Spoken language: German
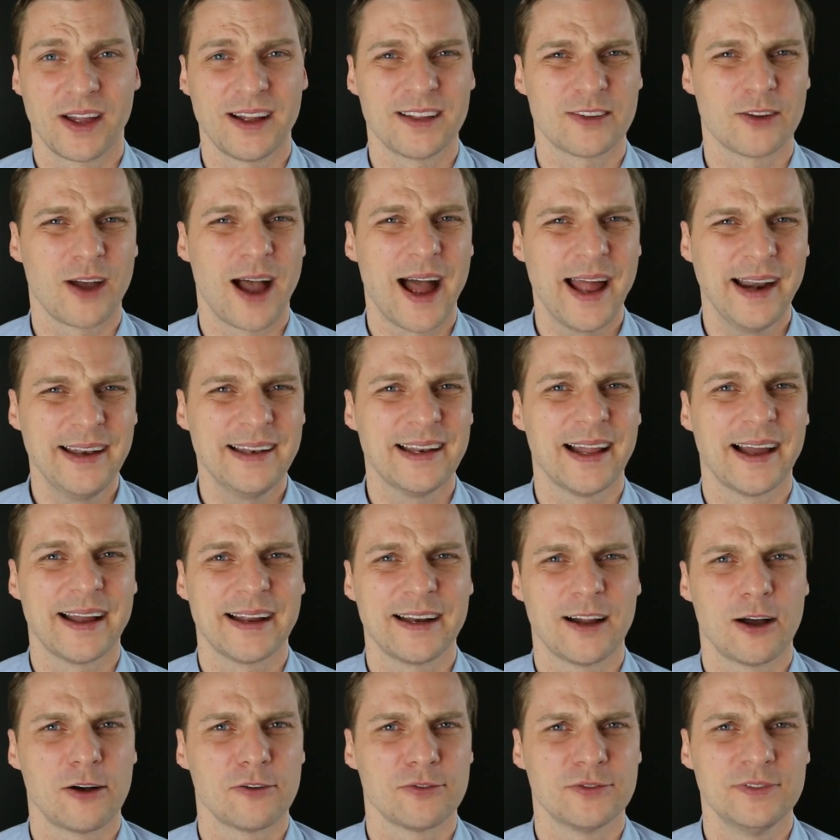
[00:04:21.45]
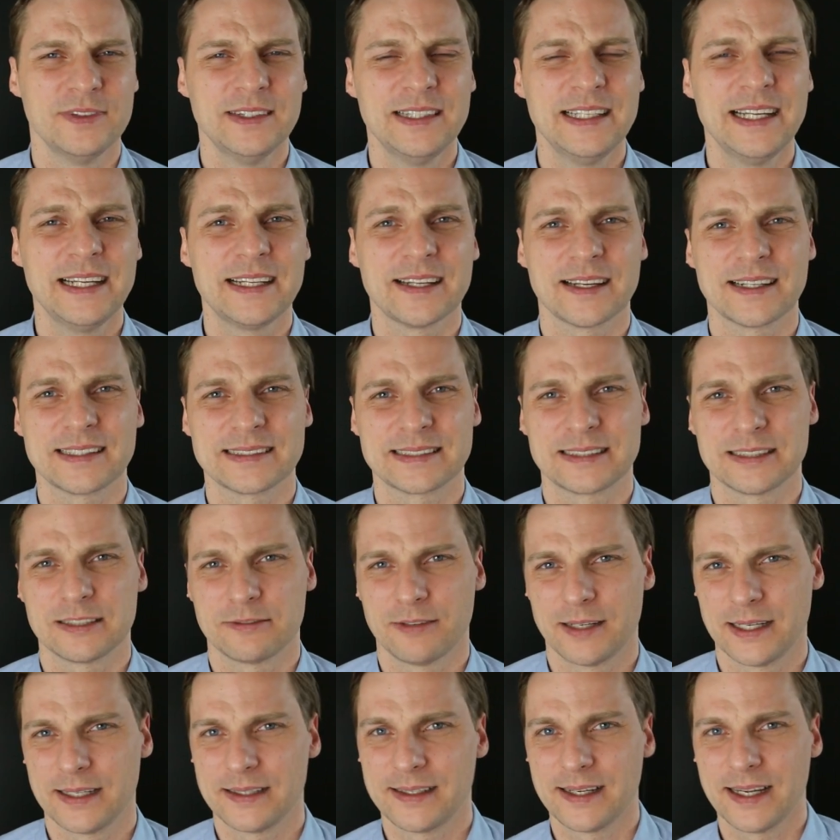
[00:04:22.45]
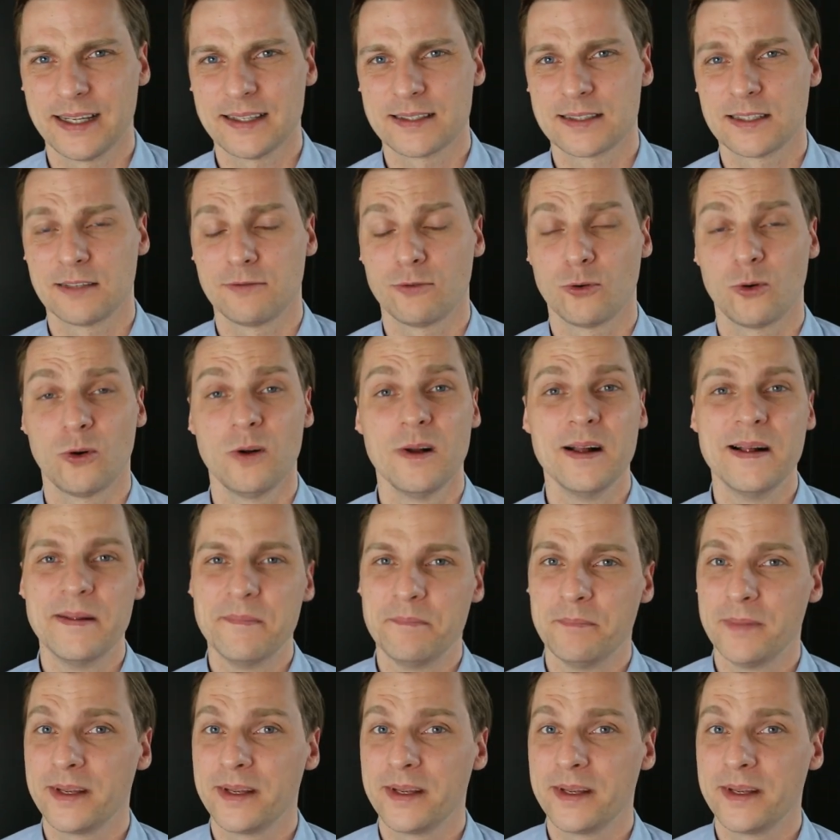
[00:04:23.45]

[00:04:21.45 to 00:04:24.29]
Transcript: also Anleihen auf niedrigstem Qualitätsniveau